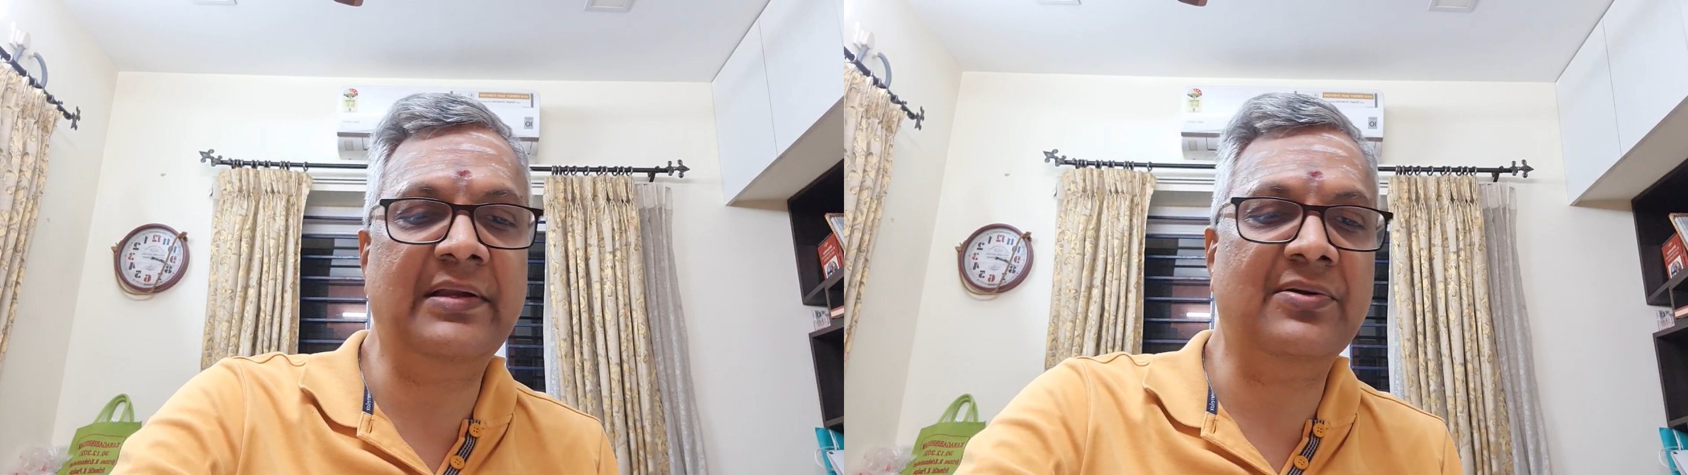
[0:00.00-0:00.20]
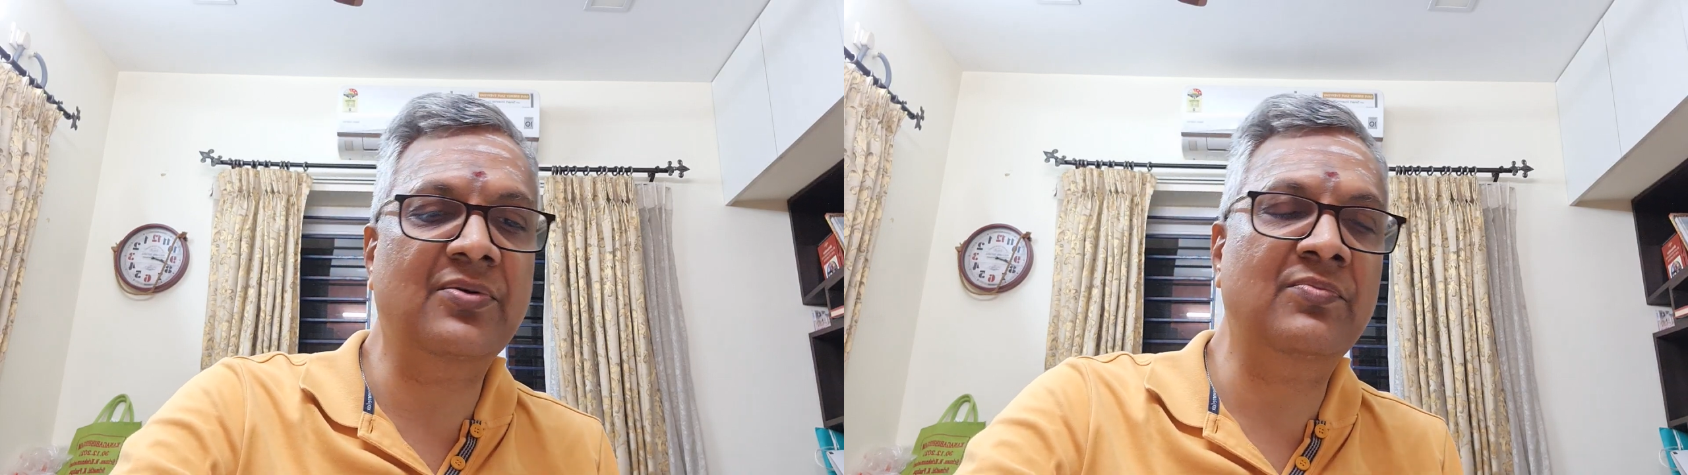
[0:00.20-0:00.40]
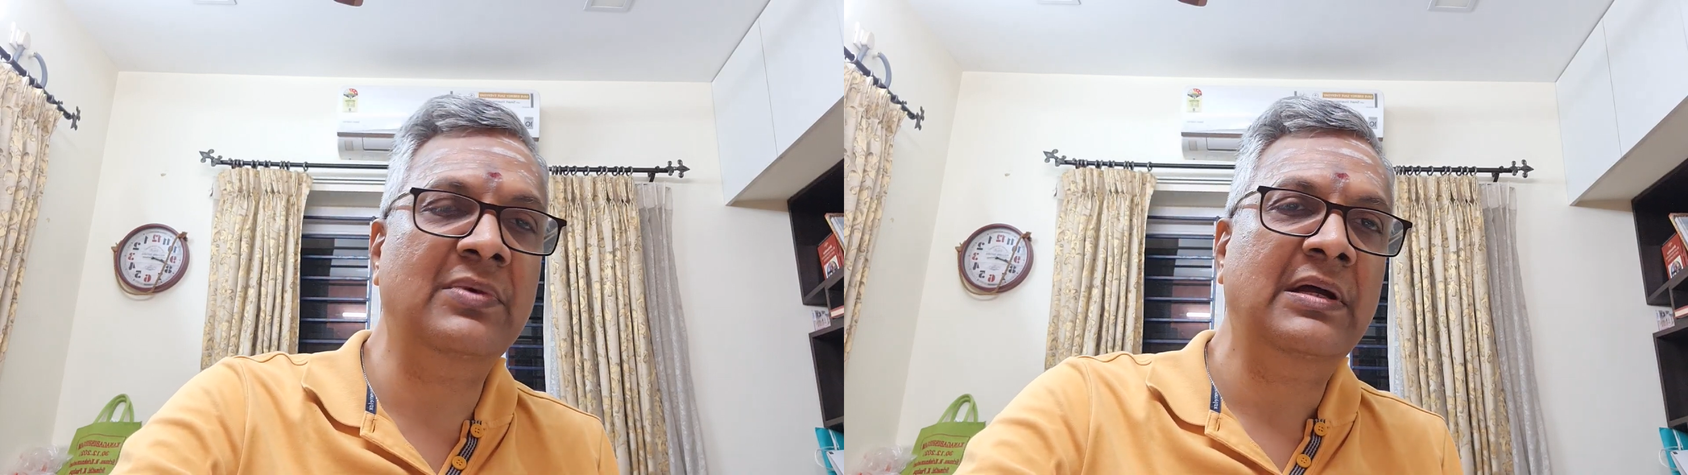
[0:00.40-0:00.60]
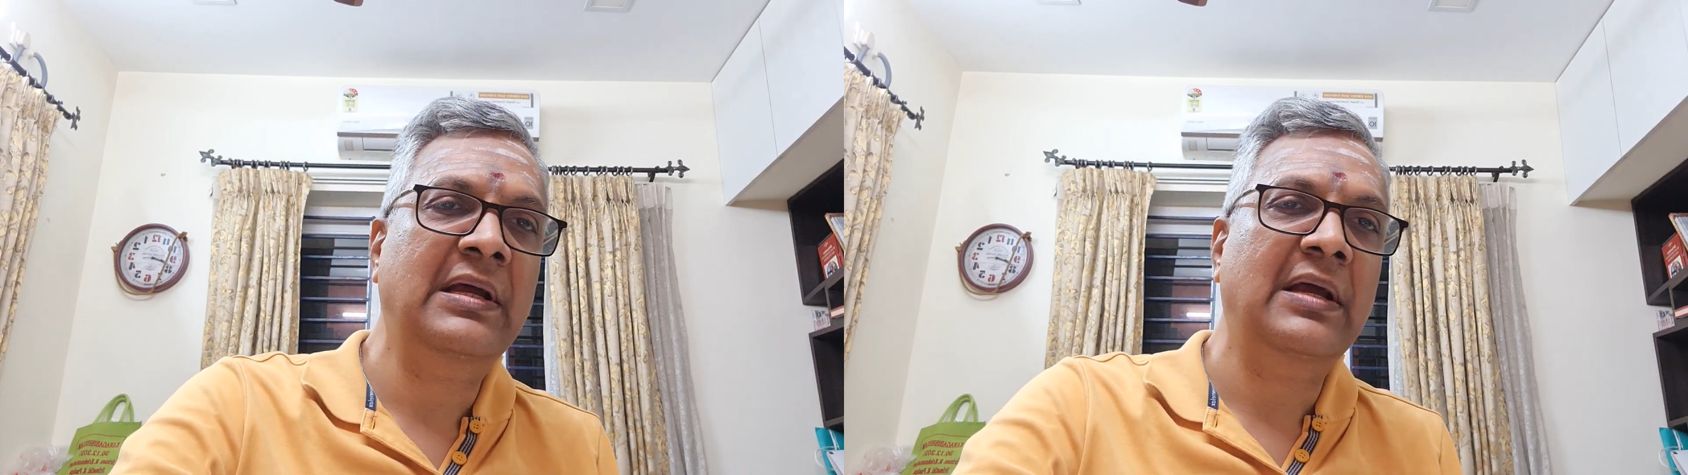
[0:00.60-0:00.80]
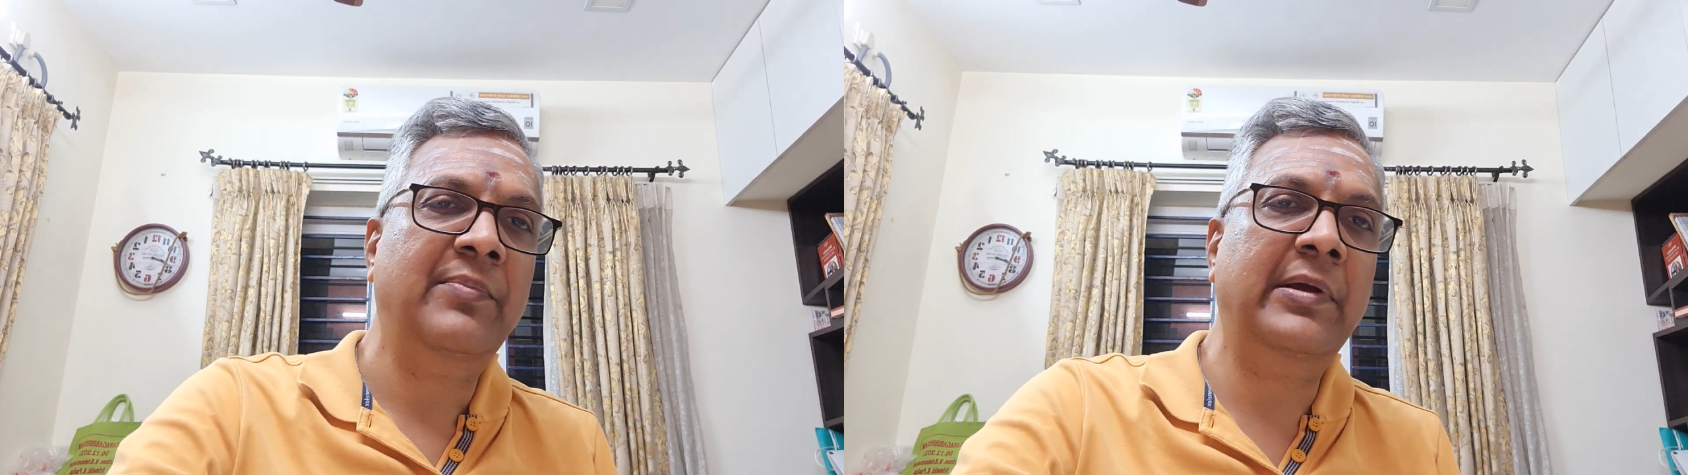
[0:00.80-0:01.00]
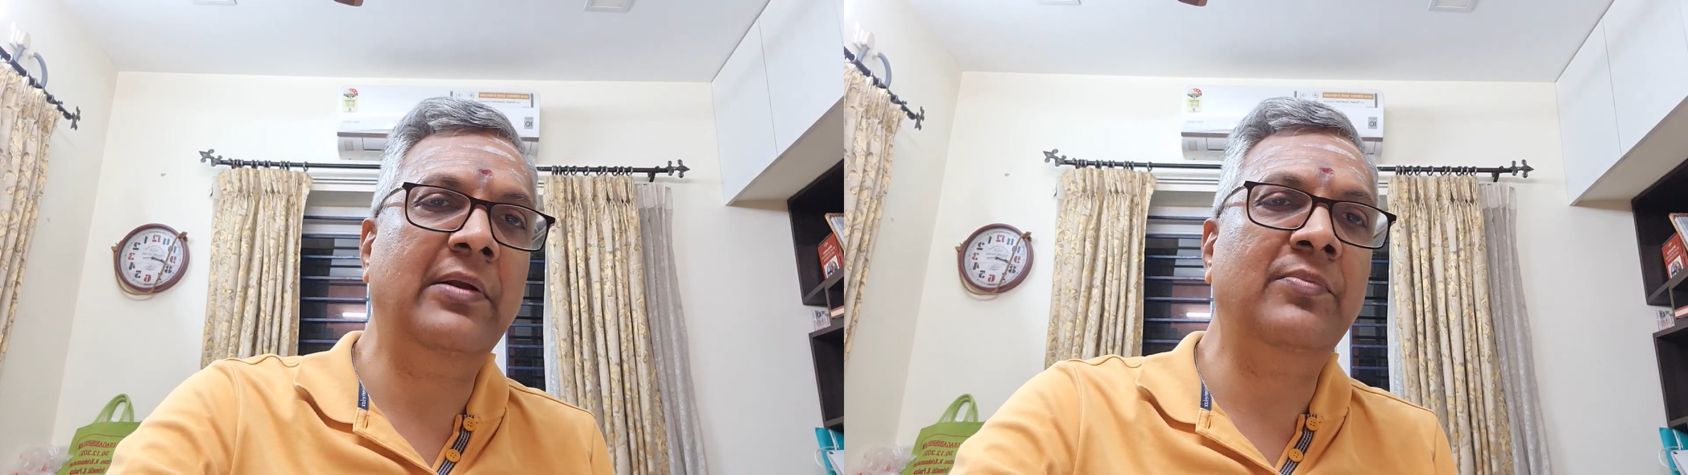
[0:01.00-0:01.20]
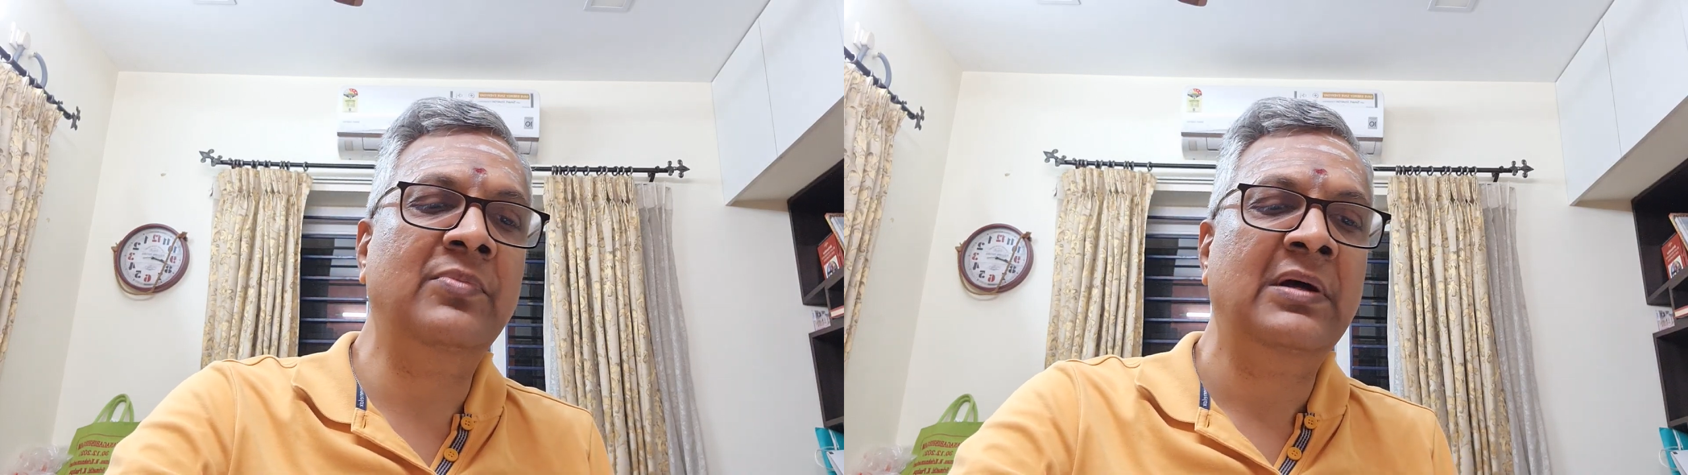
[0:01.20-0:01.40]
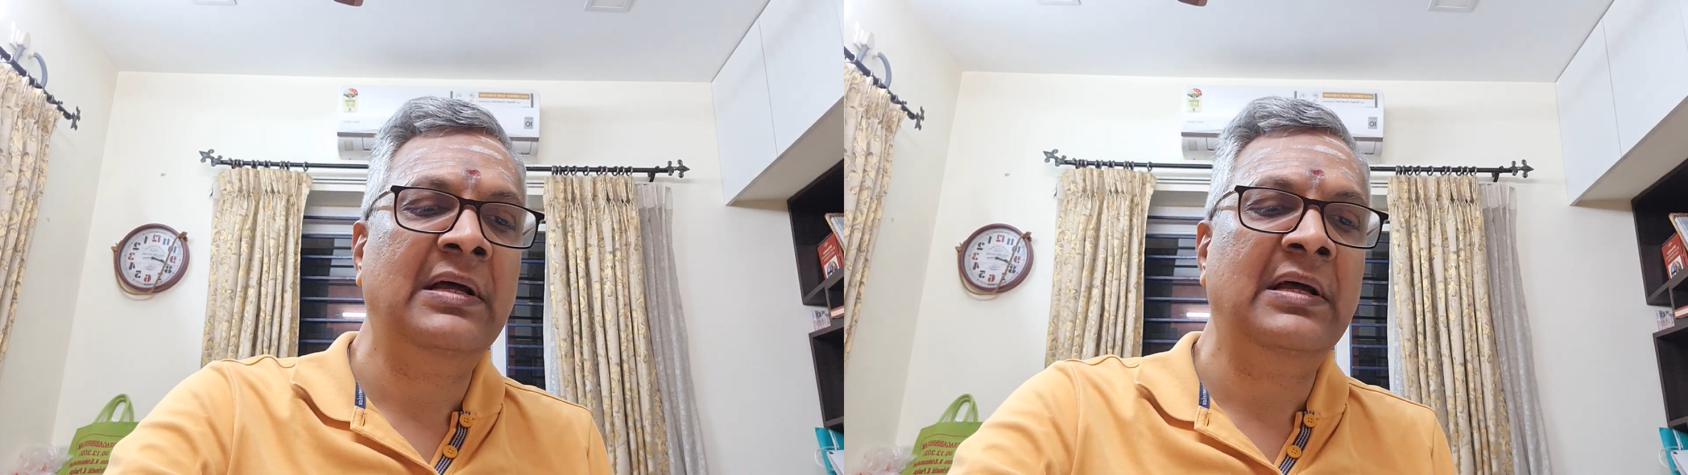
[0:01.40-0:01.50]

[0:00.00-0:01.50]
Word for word: இருக்கும் மேலும்